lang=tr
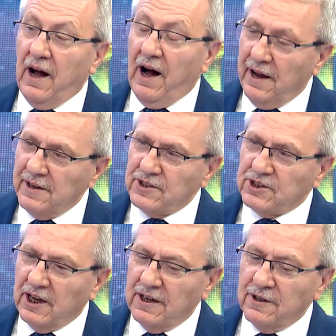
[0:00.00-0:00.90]

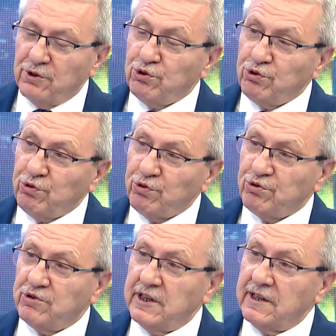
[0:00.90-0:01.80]
Ayrıca şu
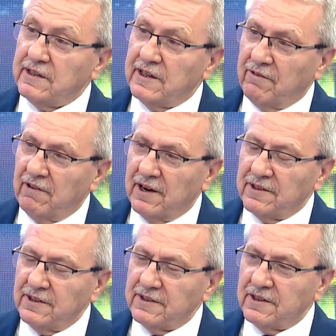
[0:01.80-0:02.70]
hususiyet de
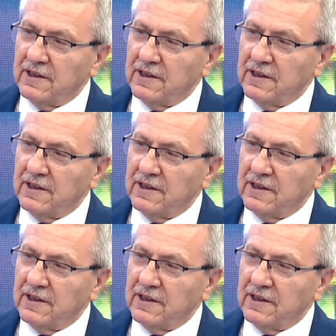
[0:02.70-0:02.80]
vardır.